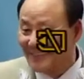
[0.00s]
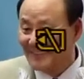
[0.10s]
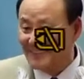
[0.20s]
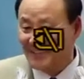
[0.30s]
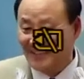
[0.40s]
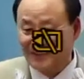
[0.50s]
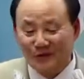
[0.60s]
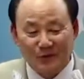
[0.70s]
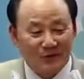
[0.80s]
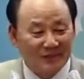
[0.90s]

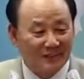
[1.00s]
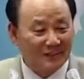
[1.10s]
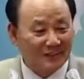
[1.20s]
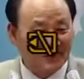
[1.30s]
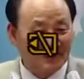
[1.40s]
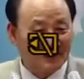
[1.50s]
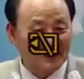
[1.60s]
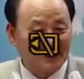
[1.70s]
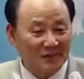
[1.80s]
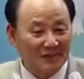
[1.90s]
생각도
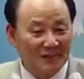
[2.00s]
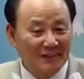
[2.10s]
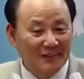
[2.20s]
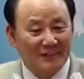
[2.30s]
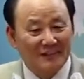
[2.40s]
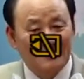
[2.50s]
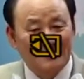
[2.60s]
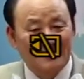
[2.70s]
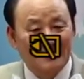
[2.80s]
들어지고 그래서